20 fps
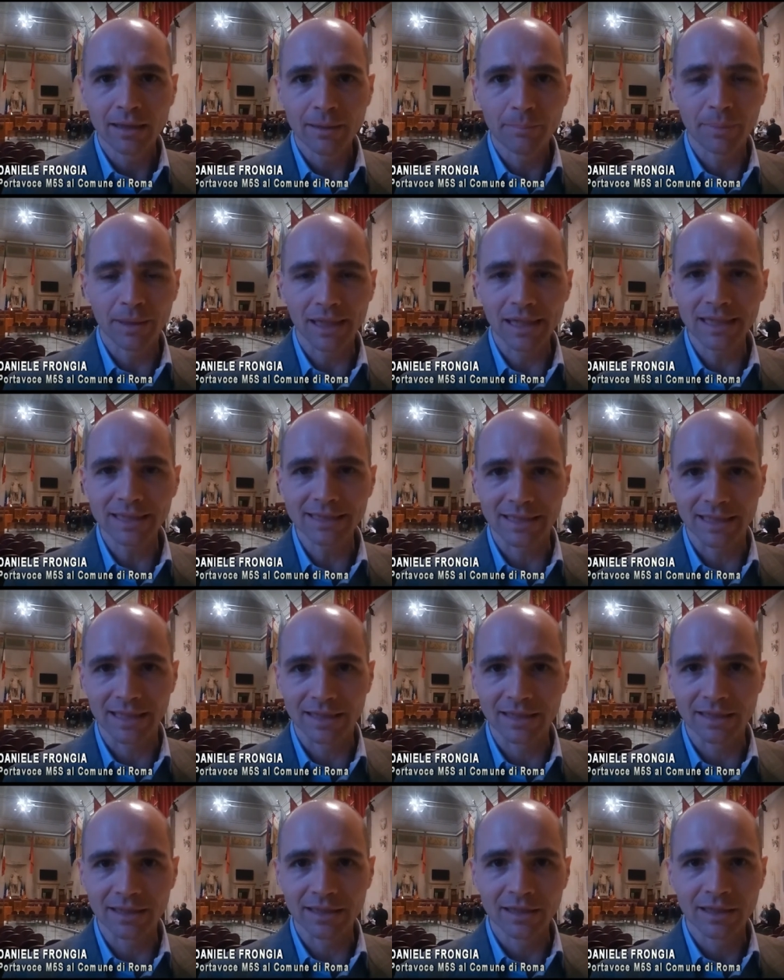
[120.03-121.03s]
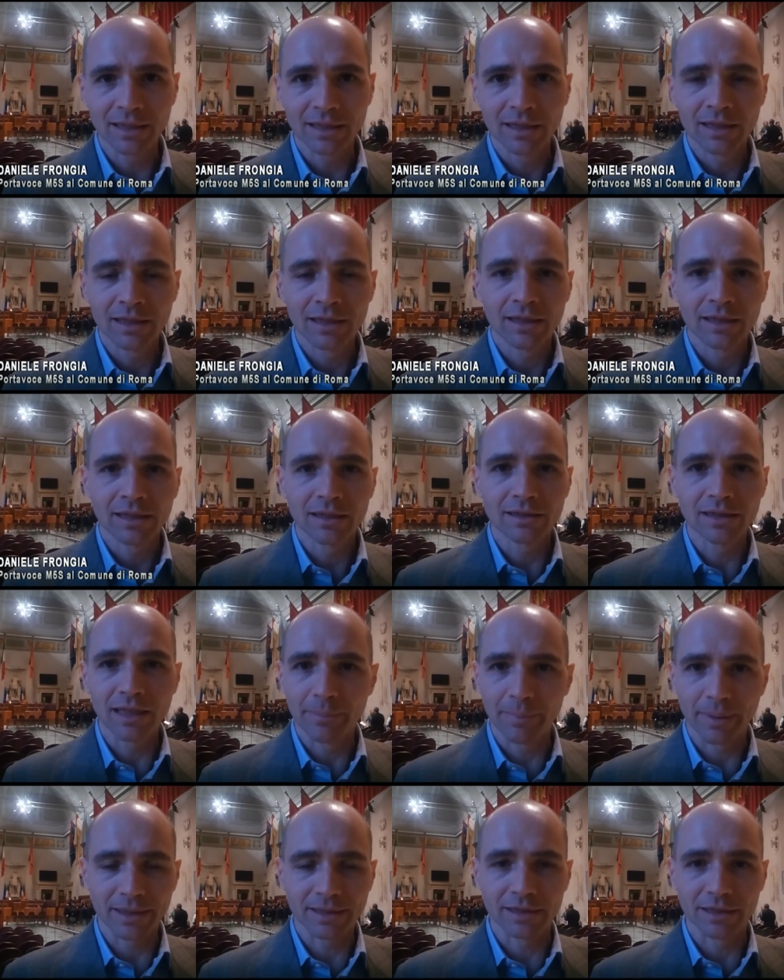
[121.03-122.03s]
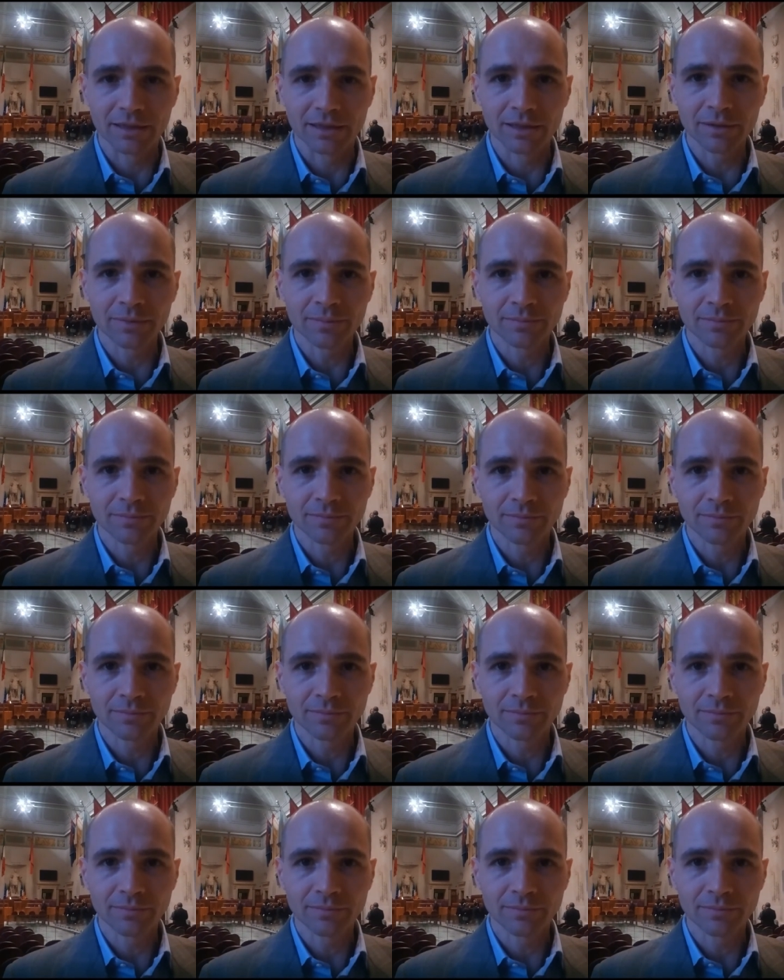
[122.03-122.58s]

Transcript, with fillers: per le sedi dei partiti.